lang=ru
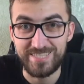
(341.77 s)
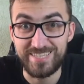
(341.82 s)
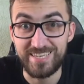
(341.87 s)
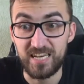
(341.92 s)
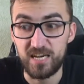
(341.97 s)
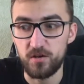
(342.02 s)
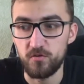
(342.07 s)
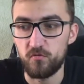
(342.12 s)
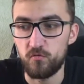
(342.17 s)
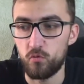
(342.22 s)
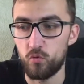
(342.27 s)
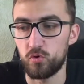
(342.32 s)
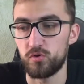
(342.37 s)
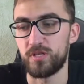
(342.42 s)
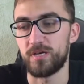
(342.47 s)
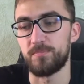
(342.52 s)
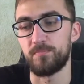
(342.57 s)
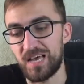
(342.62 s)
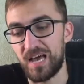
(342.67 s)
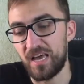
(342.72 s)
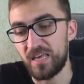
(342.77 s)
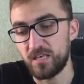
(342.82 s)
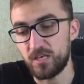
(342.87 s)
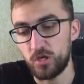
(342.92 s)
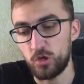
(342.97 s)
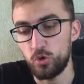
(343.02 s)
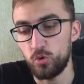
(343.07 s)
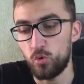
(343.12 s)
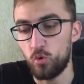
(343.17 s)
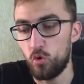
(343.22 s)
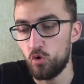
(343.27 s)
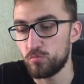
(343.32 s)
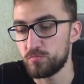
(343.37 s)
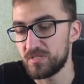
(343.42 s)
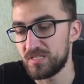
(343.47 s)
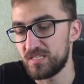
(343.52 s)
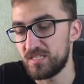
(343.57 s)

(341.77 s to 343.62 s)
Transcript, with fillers: телефона IQ Home.